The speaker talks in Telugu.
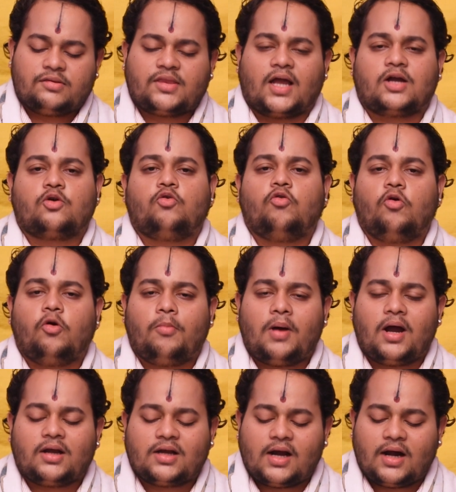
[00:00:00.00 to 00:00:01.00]
తక్కువ
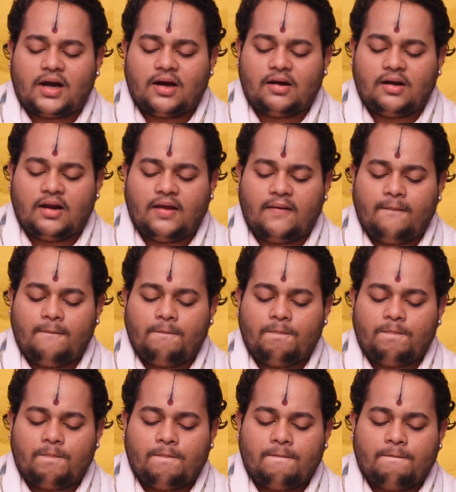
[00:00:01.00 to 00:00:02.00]
మాట్లాడండి
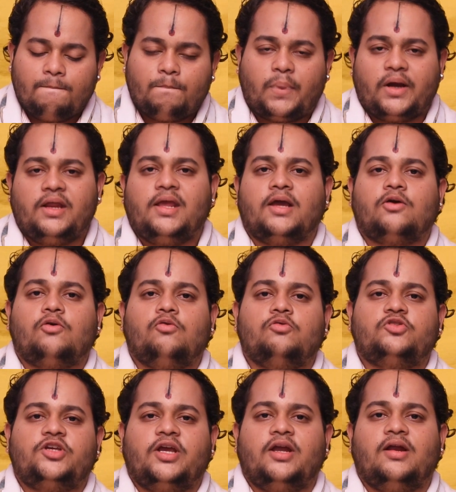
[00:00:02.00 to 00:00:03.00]
పని ఎక్కువ
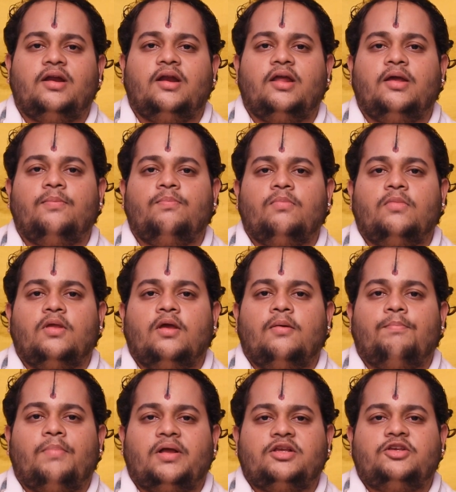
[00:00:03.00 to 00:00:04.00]
చేయండి
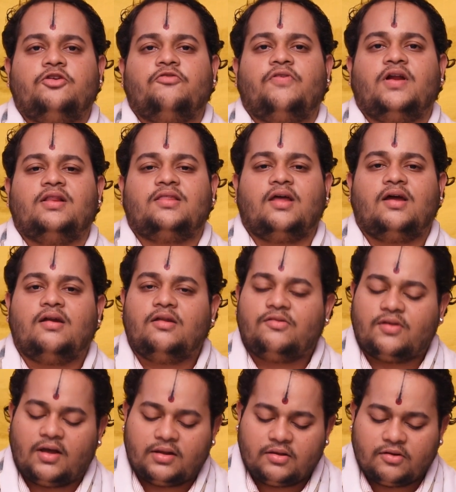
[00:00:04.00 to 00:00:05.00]
మంచి ఫలితాన్ని
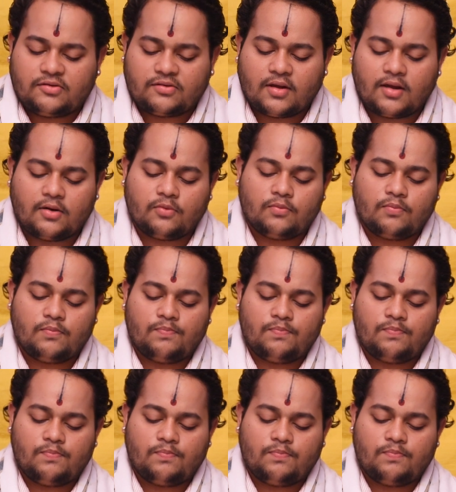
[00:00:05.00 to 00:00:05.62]
సాధిస్తారు